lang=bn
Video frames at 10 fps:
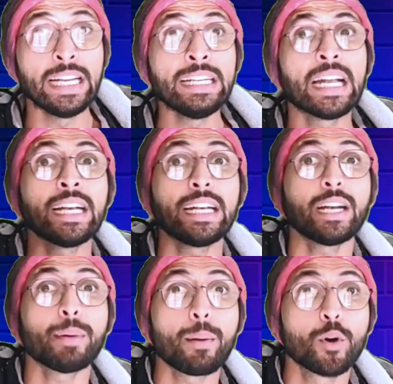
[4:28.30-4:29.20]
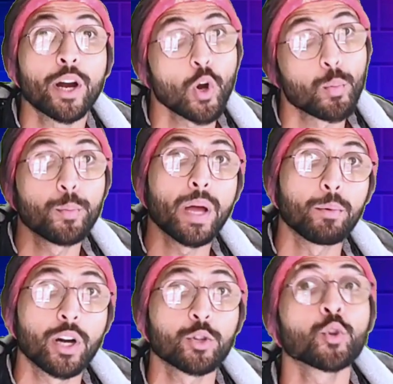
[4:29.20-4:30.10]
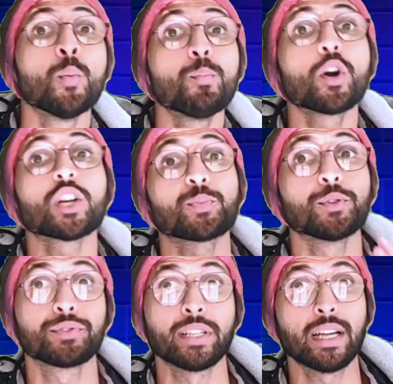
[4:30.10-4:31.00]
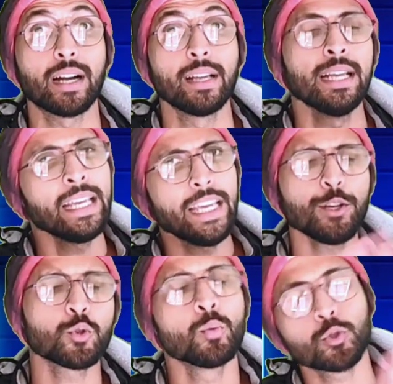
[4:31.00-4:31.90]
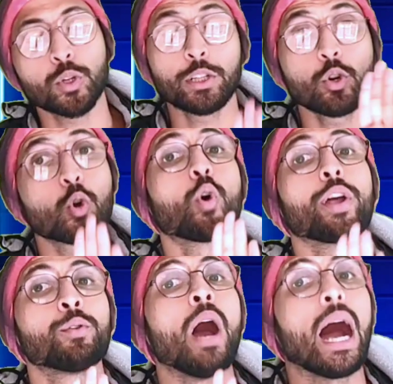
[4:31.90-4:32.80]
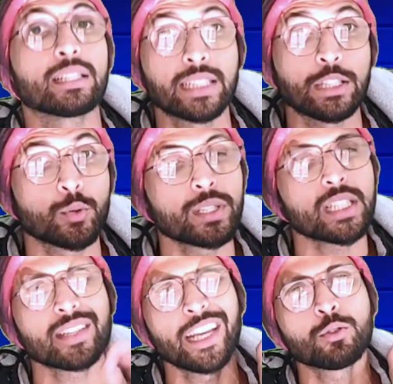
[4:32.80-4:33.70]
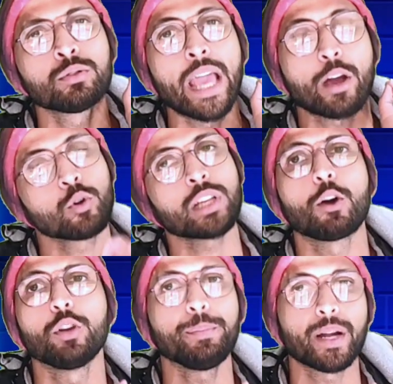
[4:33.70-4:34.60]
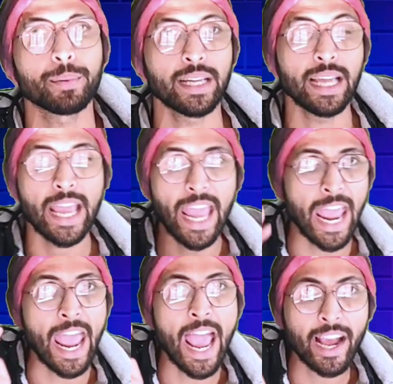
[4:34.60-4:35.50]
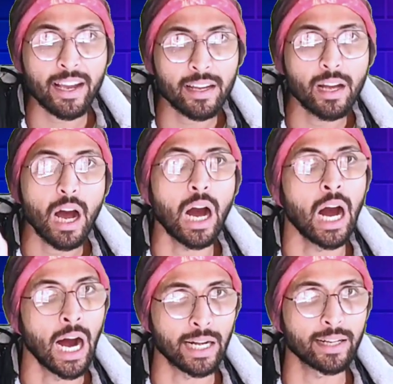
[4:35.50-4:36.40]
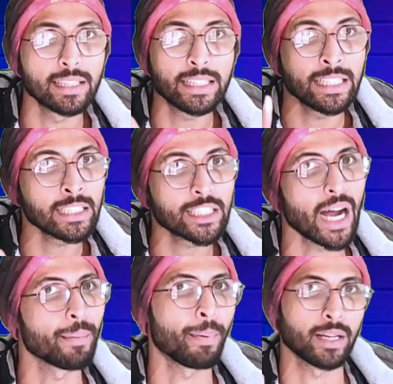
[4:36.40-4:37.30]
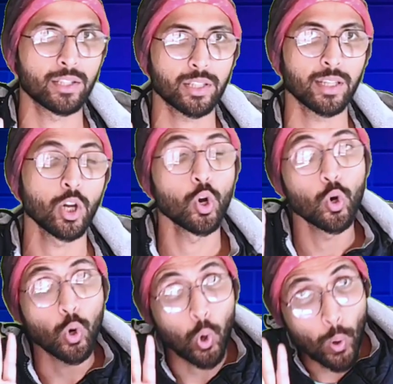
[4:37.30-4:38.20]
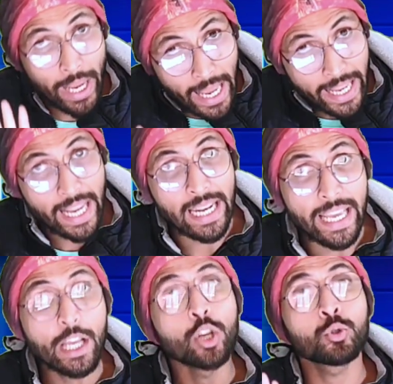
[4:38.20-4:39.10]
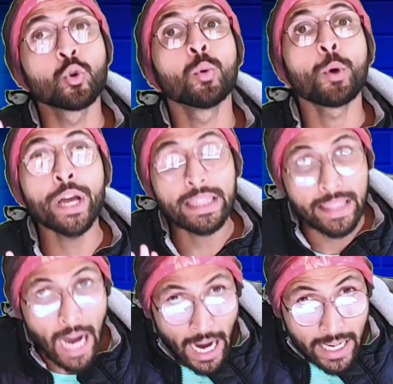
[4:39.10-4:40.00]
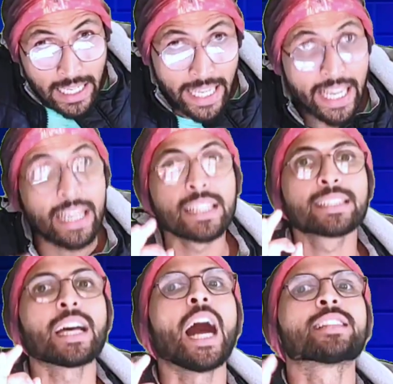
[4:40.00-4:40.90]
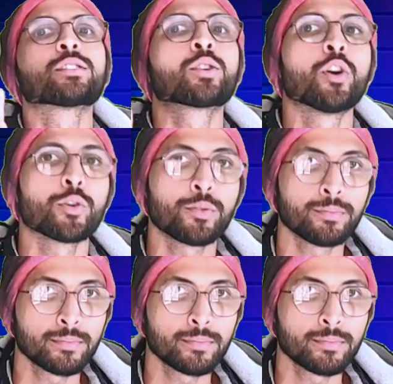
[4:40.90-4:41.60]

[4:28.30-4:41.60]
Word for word: ইন্টারনেটের ব্যবহার অপব্যবহার প্রকাশ পত্রিকা এই সমস্ত কিন্তু করানো আছে তোমরা জাস্ট একটু দেখো তাহলেই পারবে এক আট তিন চার পাঁচ হয়ে গেলে সময় থাকলে সাত করো